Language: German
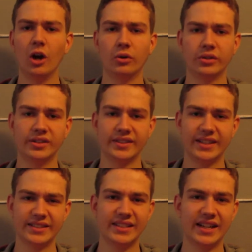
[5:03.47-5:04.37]
Und
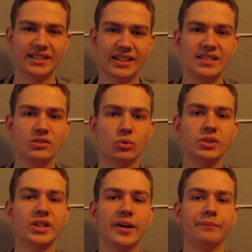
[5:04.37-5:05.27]
das ist halt ein
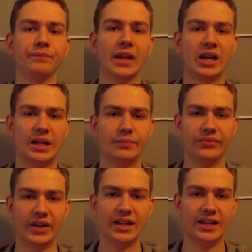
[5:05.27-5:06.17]
riesengroßer ähm,
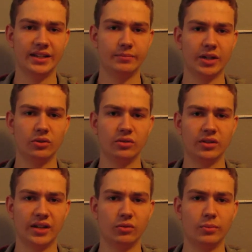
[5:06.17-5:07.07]
Fehler, den man
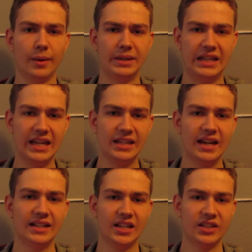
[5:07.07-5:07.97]
dann immer begeht.
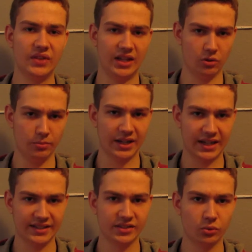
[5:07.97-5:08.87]
Deswegen immer
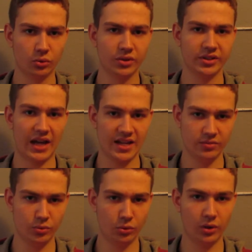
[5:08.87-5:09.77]
ganz groß
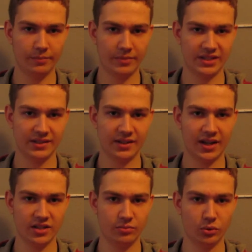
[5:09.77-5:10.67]
Reisebüro, am besten ein
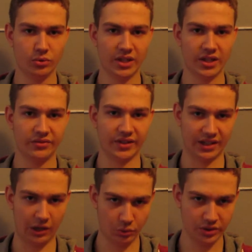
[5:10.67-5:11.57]
Reisebüro seines
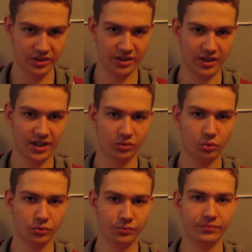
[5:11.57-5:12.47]
Vertrauens
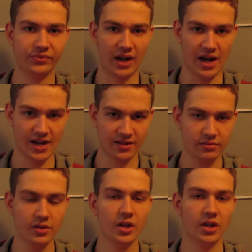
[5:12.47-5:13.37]
anrufen,
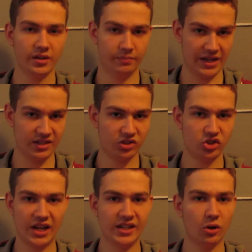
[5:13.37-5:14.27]
fragen. Meistens
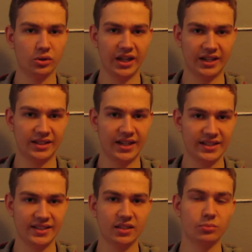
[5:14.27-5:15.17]
stellen die auch direkte
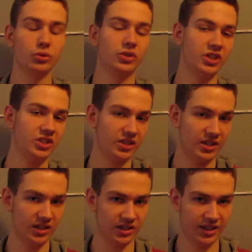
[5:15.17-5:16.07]
Reiseangebote. Ich
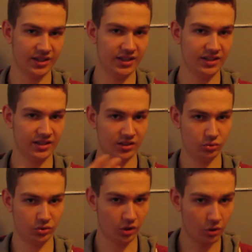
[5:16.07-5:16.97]
äh, kann Ihnen
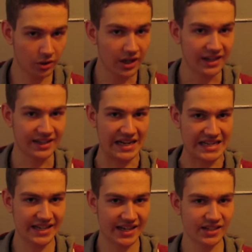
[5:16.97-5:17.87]
natürlich auch
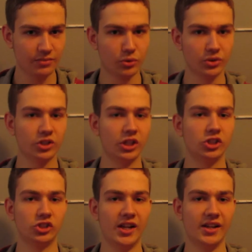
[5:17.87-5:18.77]
Reiseangebote
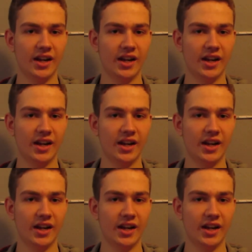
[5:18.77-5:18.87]
stellen.